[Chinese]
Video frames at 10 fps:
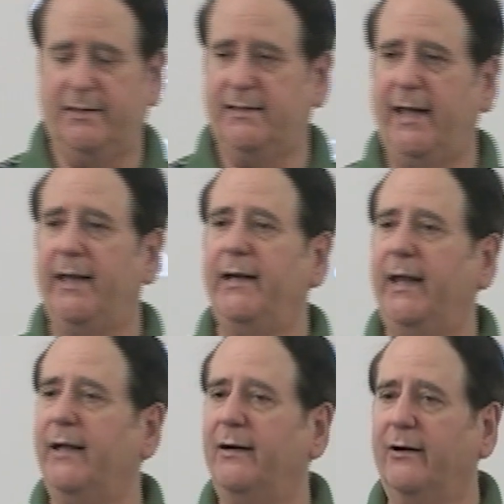系我
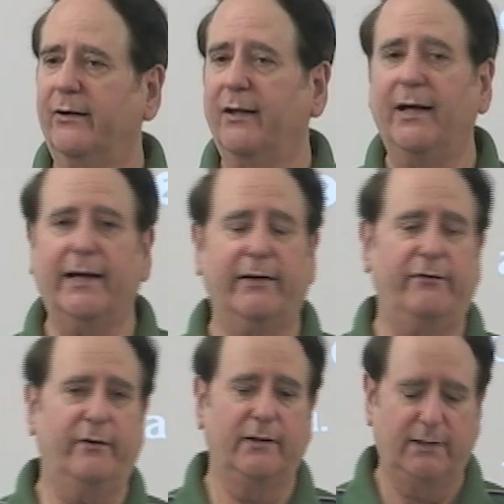们的生命，
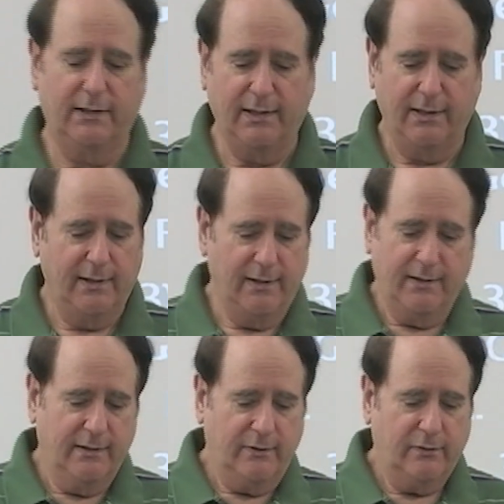
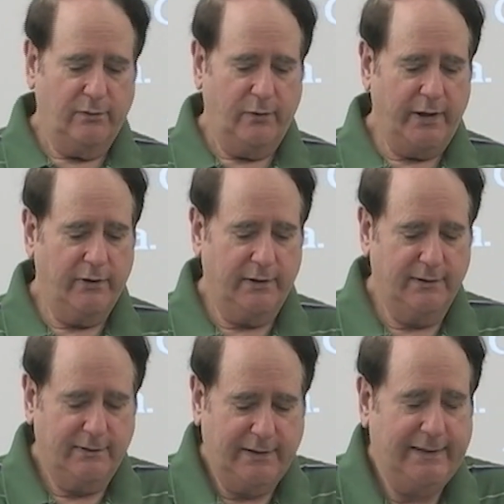我们就
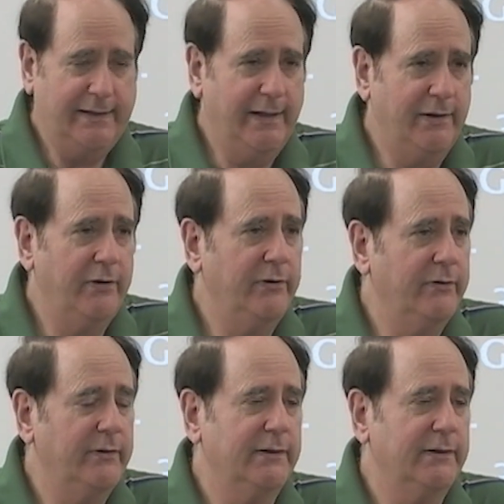连片刻